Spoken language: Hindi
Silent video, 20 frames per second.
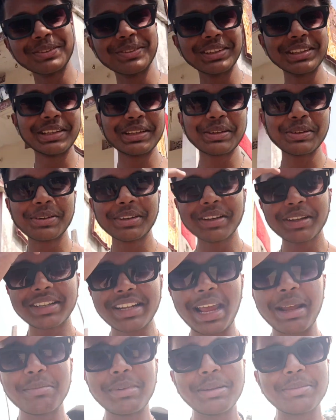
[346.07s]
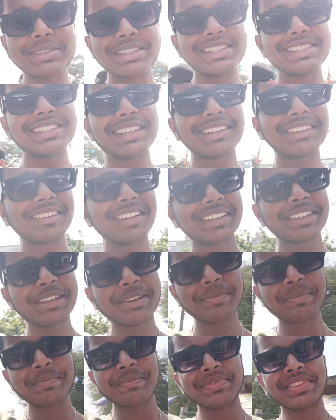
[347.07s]
अभी तुमने देखे होंगे टाइम लेप्स दिन चल रहे
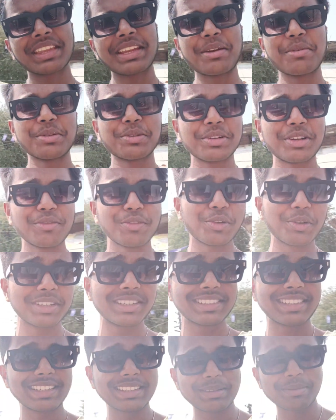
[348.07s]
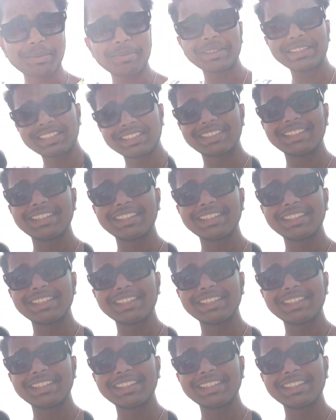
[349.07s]
थे अभी थोड़ा ब्लॉगिंग सेटअप अपन